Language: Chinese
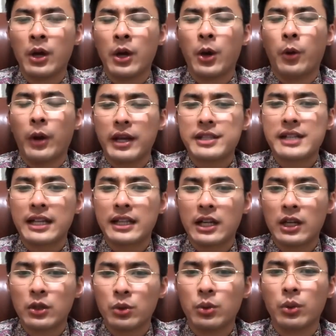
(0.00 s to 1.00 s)
回家的
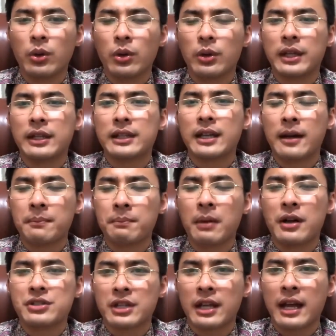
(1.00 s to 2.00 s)
路一定要
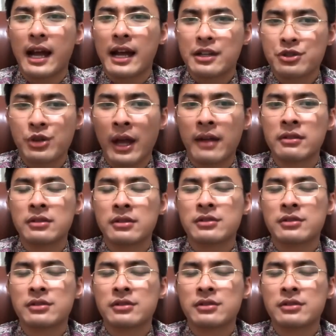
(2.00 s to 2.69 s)
保证安全，